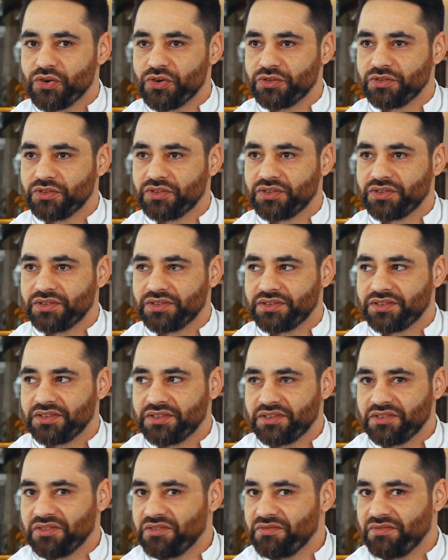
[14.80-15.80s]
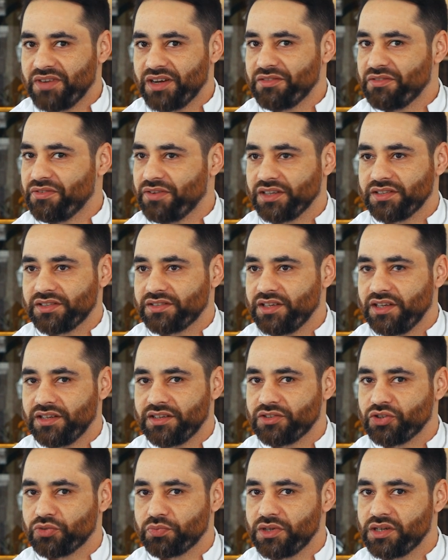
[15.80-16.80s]
und waren fast
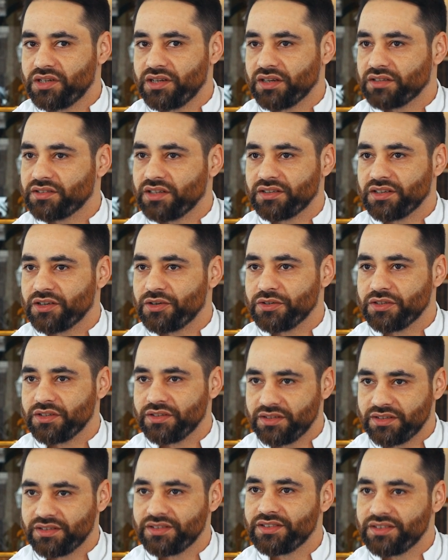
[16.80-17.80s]
jedes Spieltag da draußen.